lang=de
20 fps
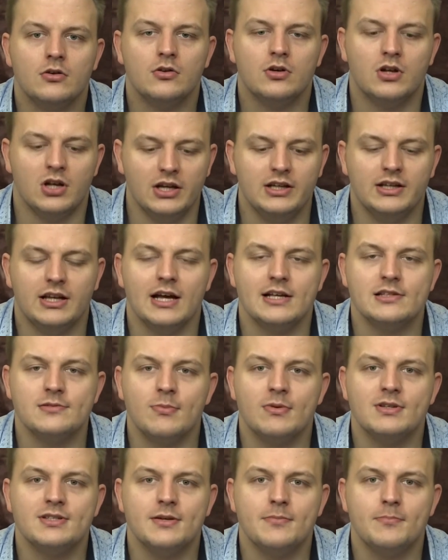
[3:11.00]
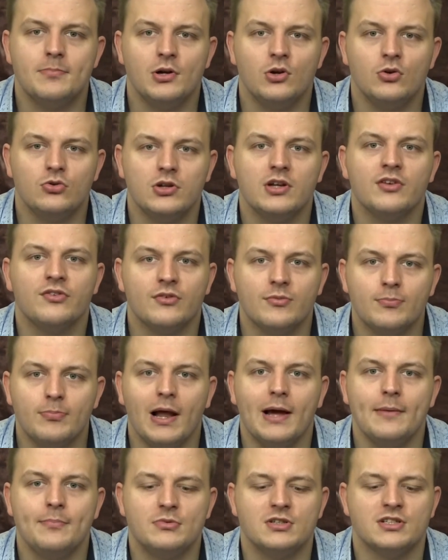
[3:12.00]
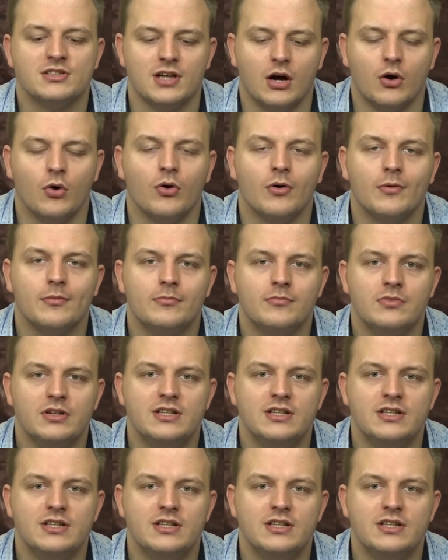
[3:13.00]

Klingt erstmal simpel und das bleibt es auch.